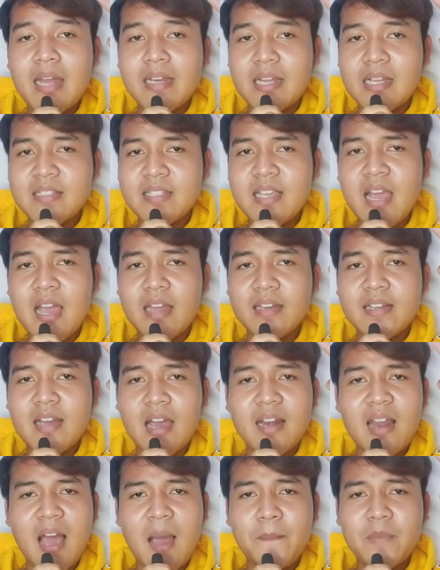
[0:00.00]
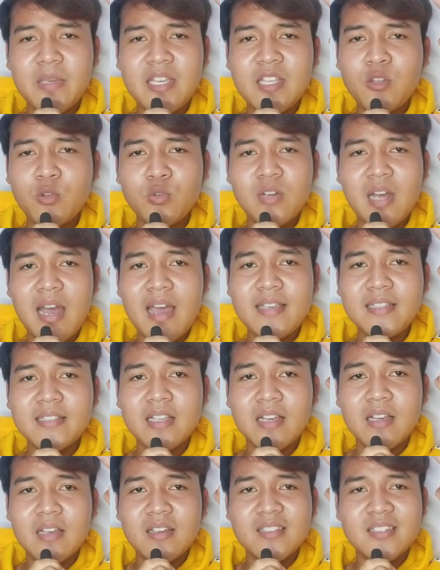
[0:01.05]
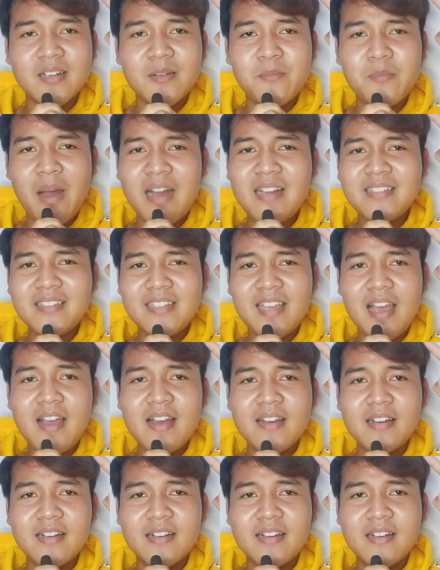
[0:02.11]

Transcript: makanannya dengan lahap gitu guys. Serem banget ya.